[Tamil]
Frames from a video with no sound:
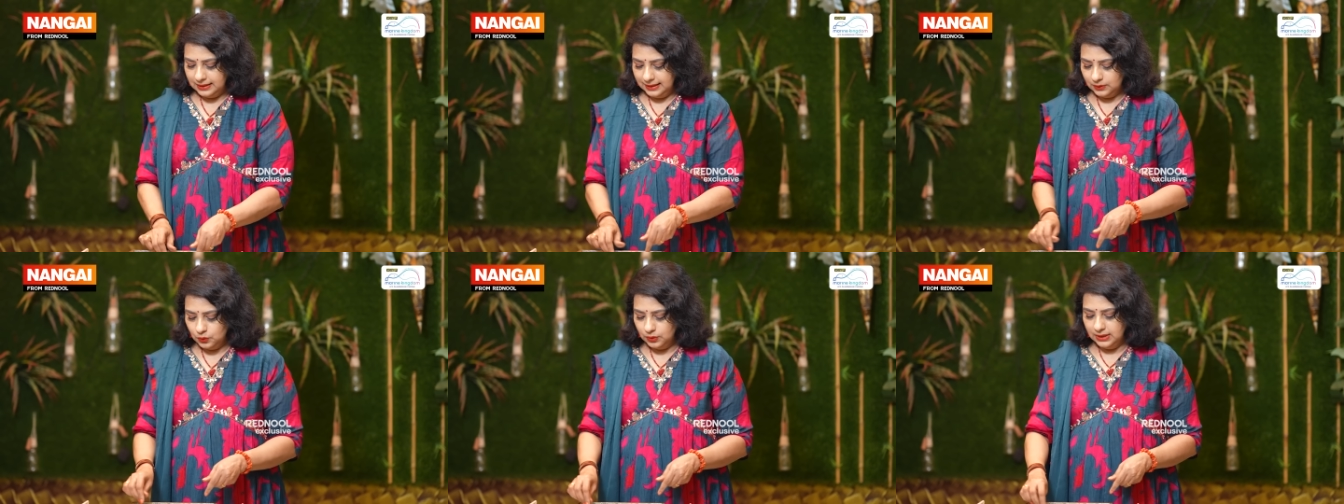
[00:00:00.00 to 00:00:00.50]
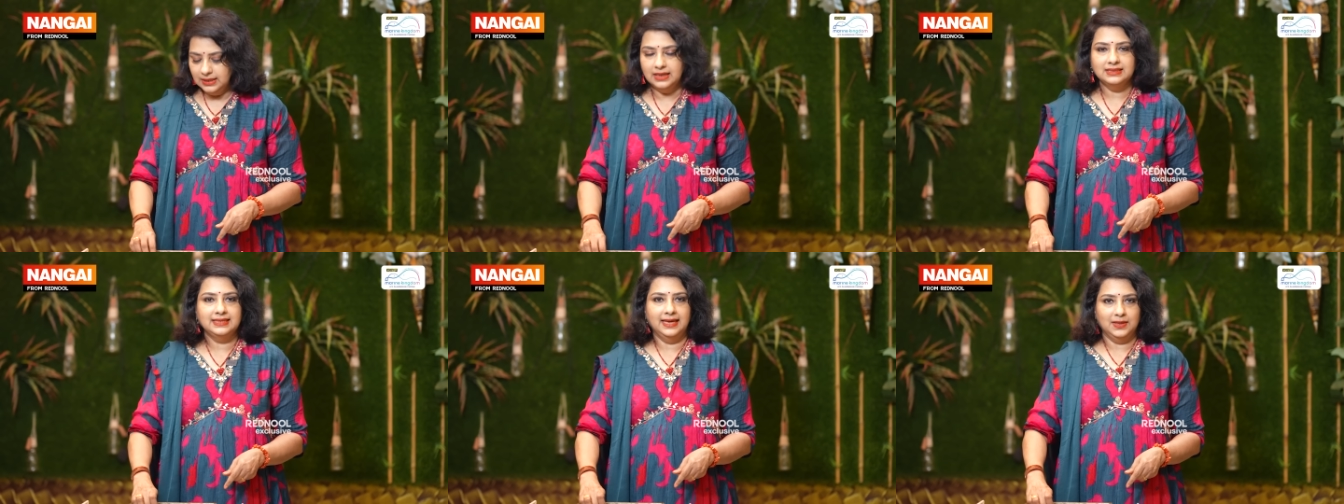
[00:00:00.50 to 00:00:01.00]
அதில் கூட
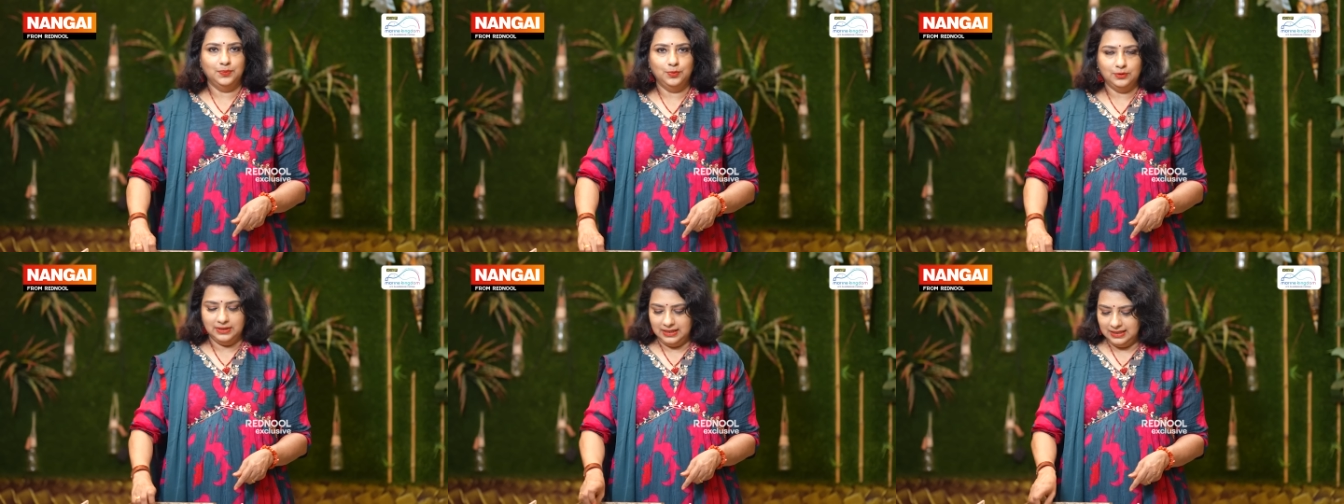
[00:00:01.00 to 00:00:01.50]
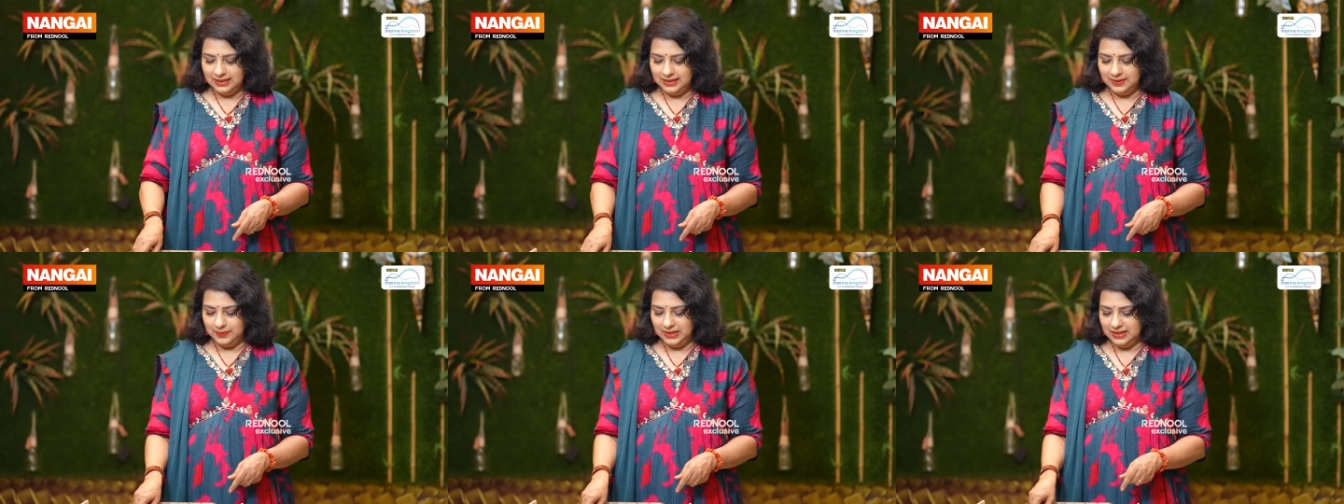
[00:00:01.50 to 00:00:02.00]
நான் சேர்க்க போகிறது என்ன
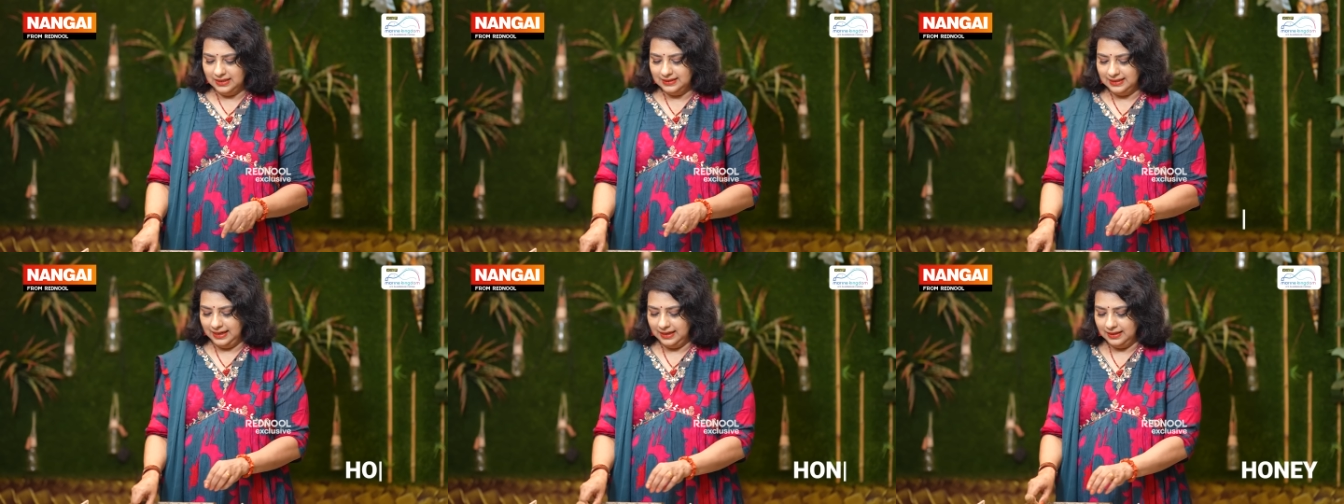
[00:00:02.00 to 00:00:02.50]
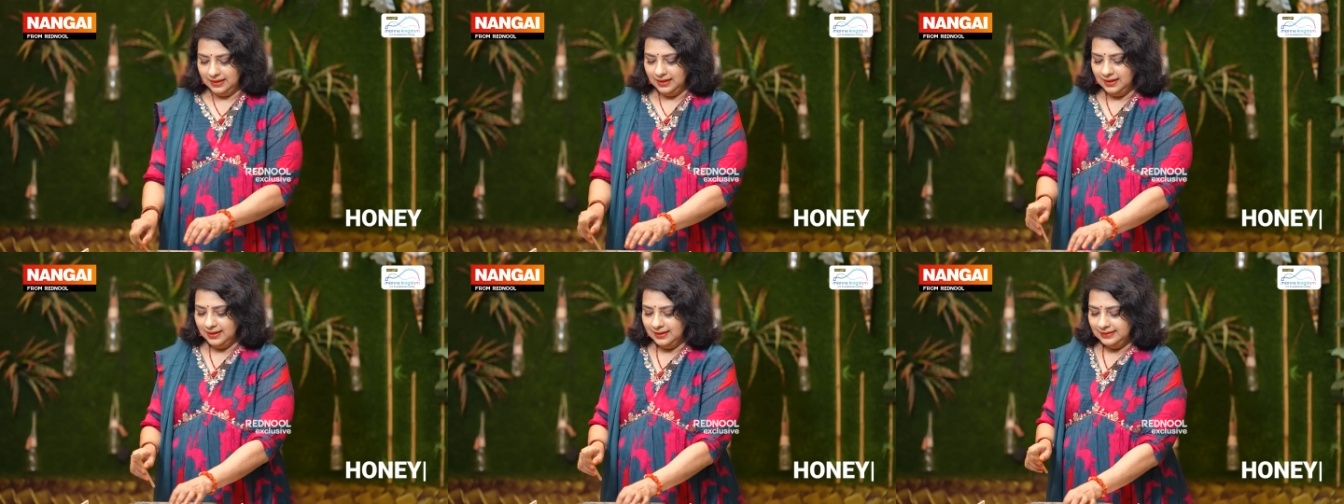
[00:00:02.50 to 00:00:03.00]
அப்படின்னா தேன்
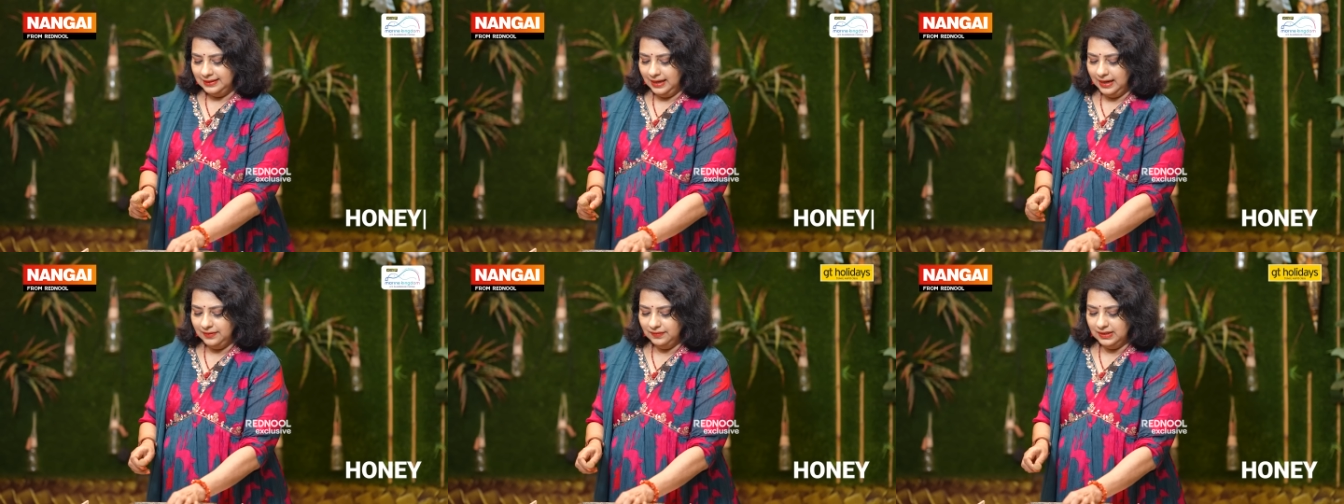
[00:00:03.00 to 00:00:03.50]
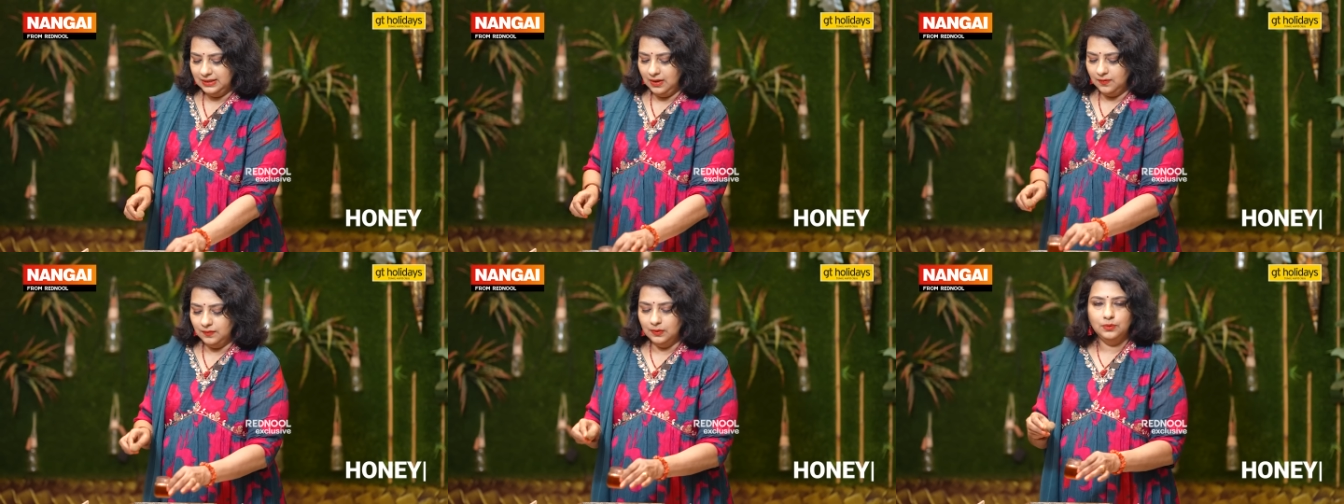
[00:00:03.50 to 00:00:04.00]
தேன் வந்து
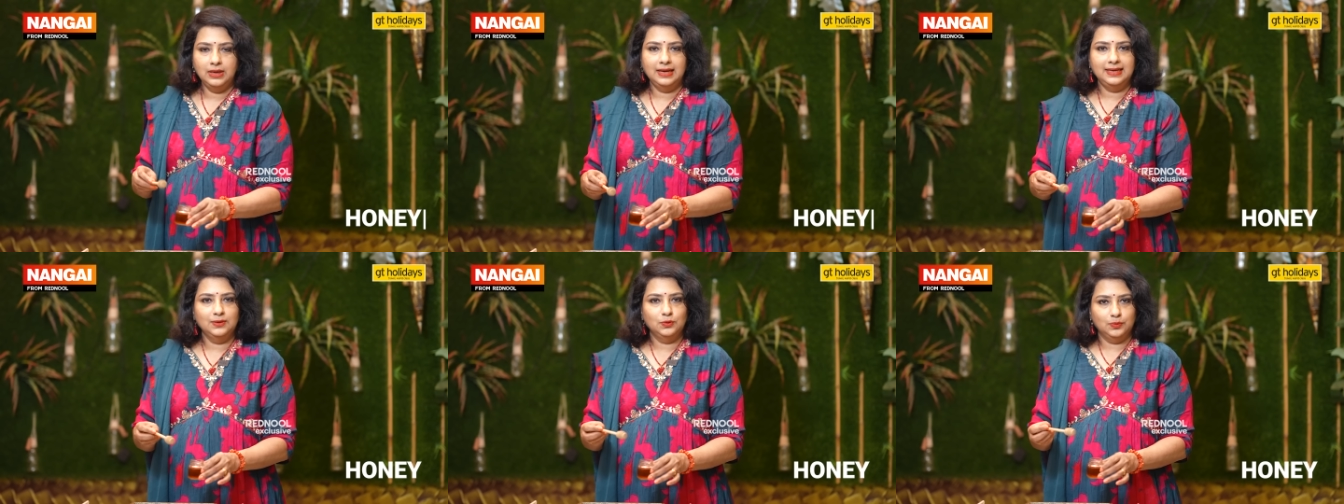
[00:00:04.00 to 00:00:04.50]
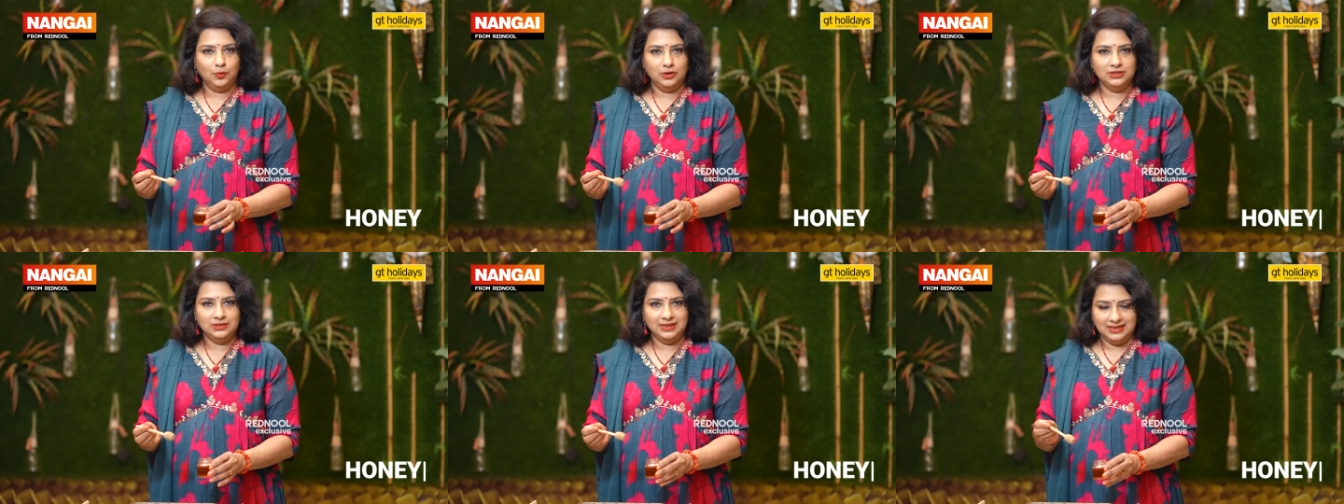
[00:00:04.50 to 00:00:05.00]
அவ்வளோ நல்ல ஒரு
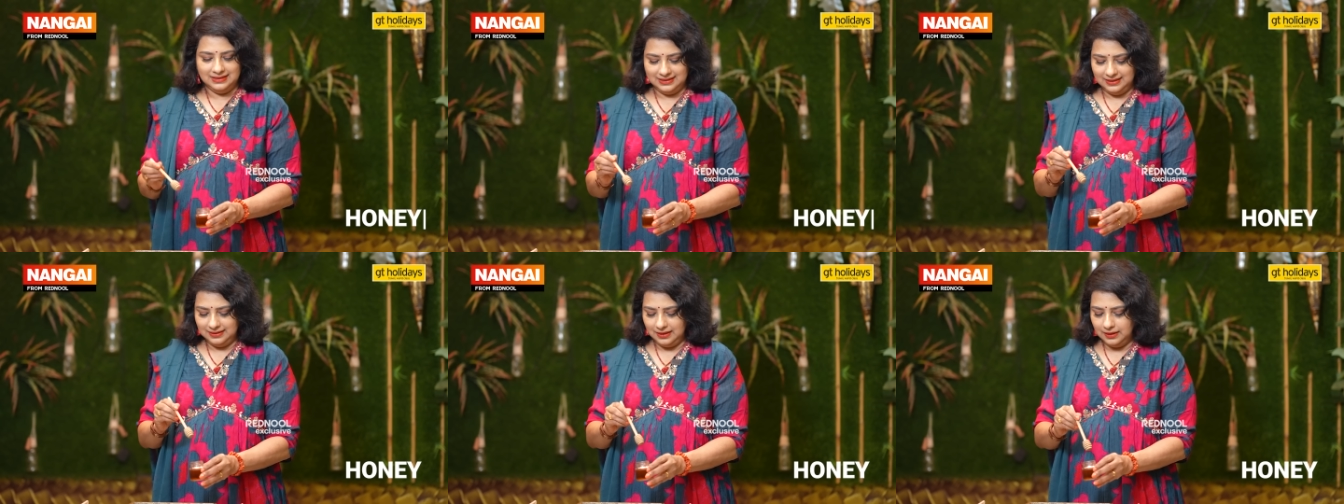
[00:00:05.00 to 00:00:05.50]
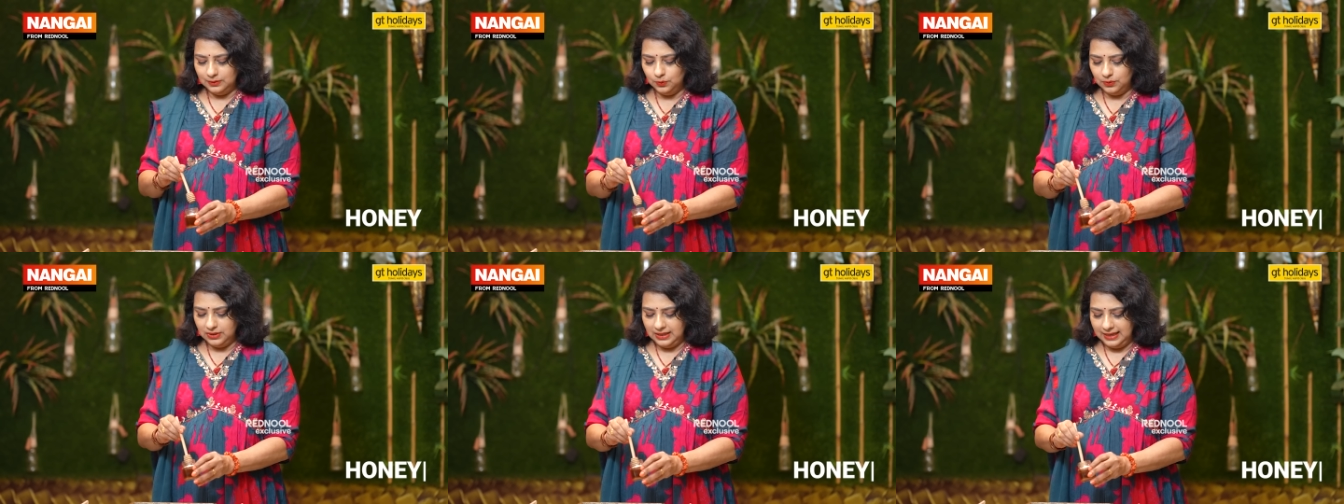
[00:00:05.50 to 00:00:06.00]
மாய்ஸ்சரைசர்
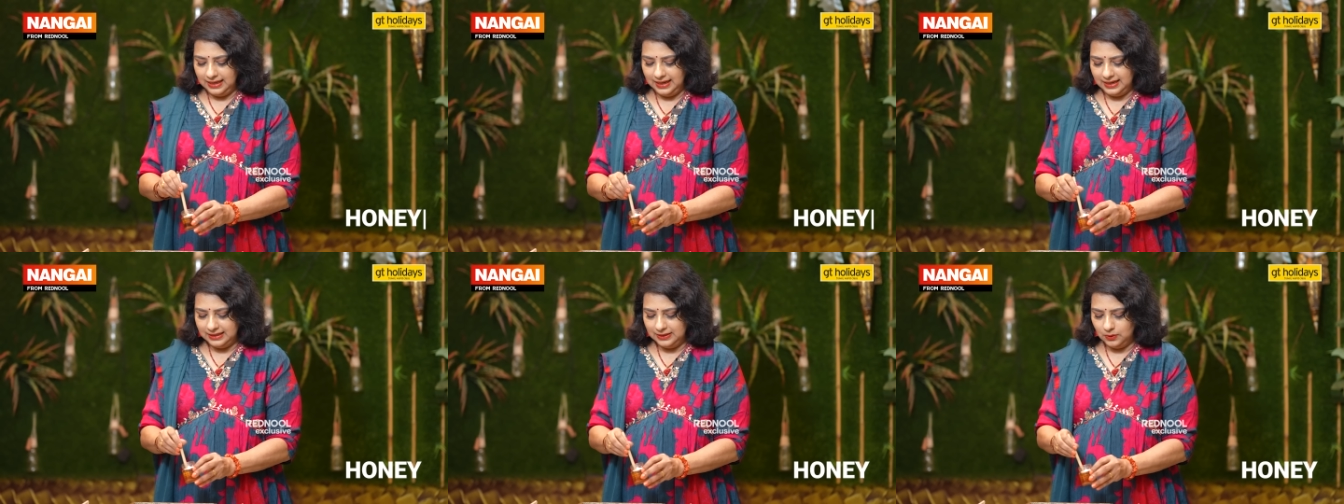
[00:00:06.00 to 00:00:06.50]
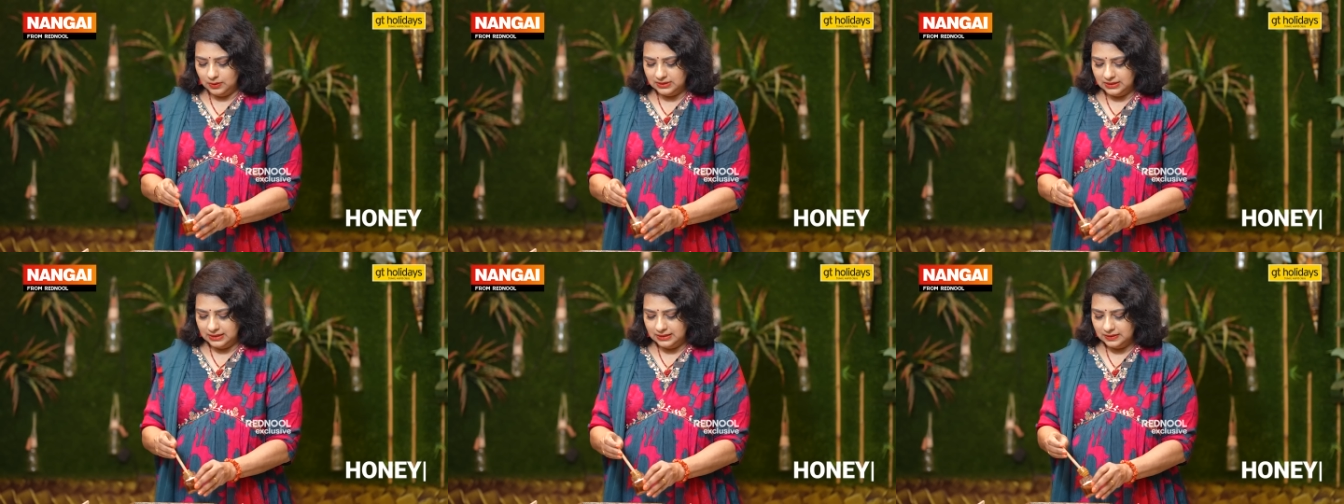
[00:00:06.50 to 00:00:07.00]
அதுவும் ஒரு நல்ல ஆன்டி
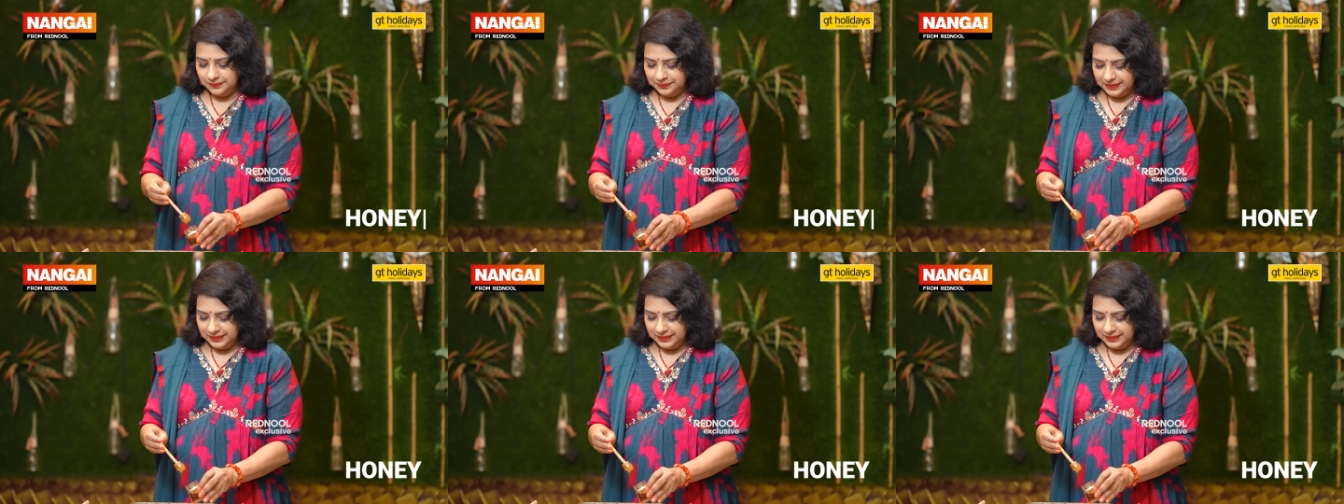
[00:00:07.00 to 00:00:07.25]
ஆக்சிடெண்ட்